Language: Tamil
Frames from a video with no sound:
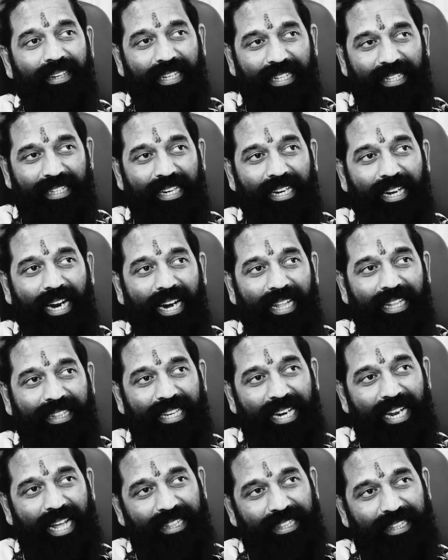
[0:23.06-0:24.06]

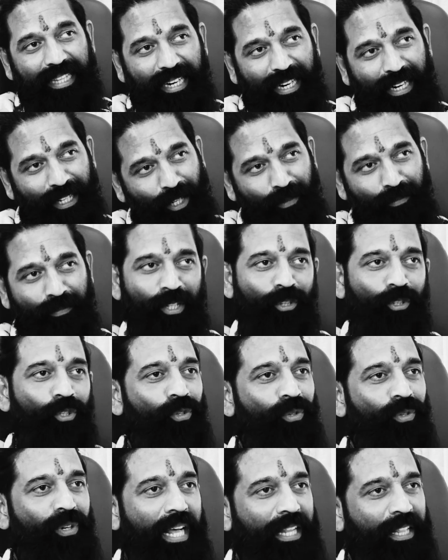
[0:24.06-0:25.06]
எதிர்காலத்தில் அந்த கட்டம்
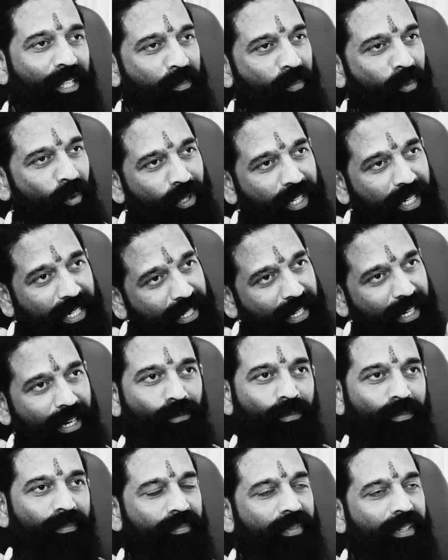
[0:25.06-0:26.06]
வந்துடும் அந்த போட்டி
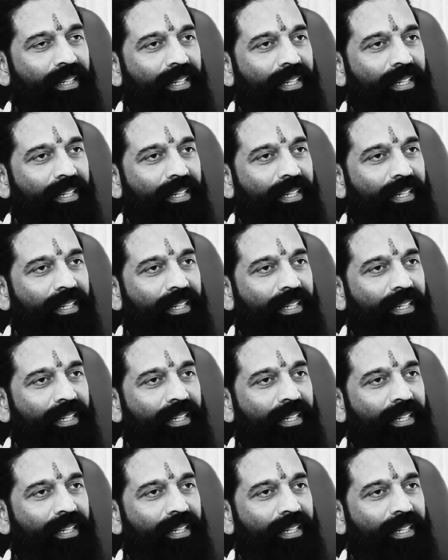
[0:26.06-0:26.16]
நிலவும்